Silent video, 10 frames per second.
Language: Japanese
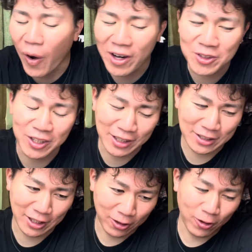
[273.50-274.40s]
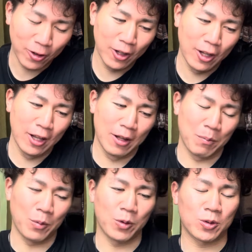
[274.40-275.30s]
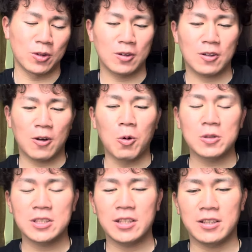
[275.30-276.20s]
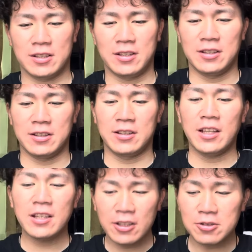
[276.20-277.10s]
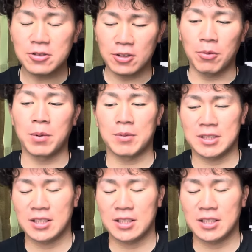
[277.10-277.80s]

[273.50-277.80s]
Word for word: 悪いですけど、もう、甲子園出てるって思います。